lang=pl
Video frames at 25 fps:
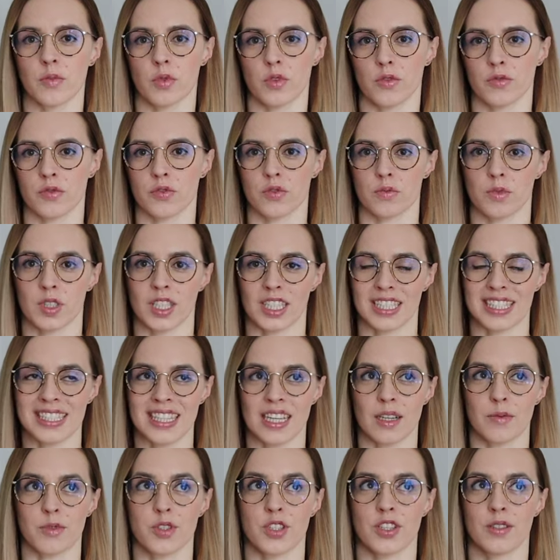bo w sumie tak
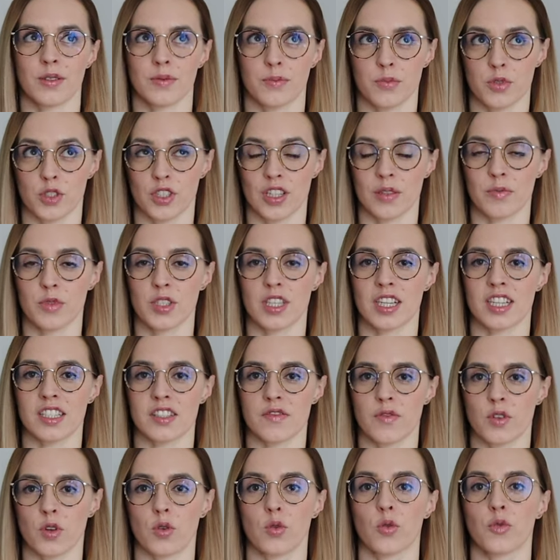staram się przynajmniej
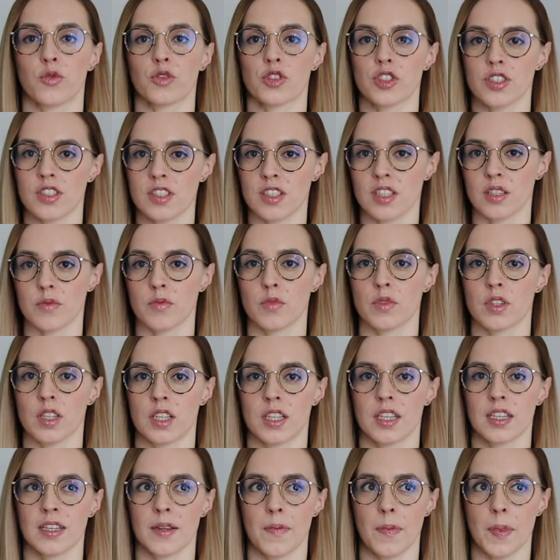raz w roku wszystkim
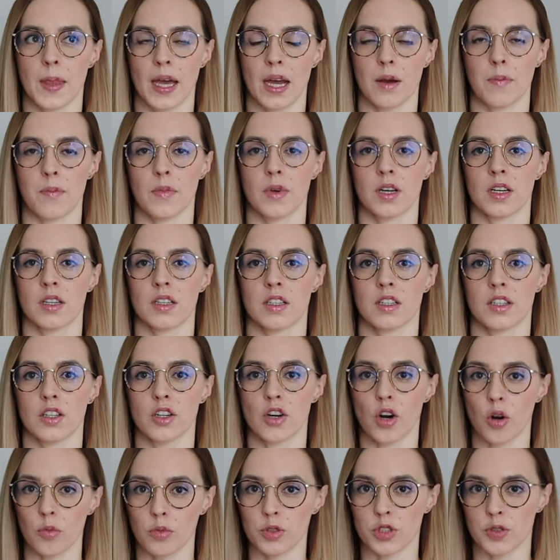nam
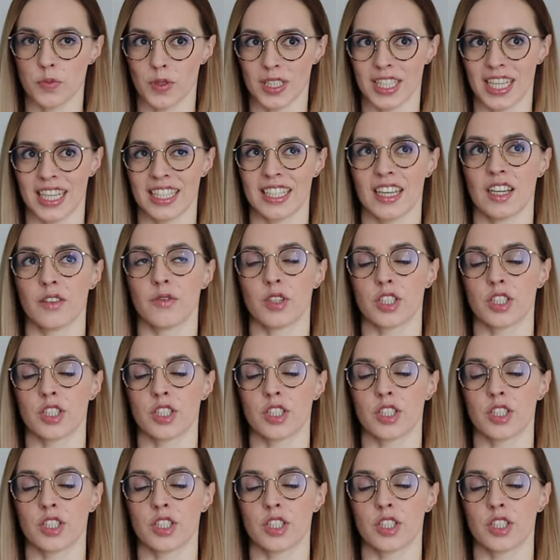robić badania i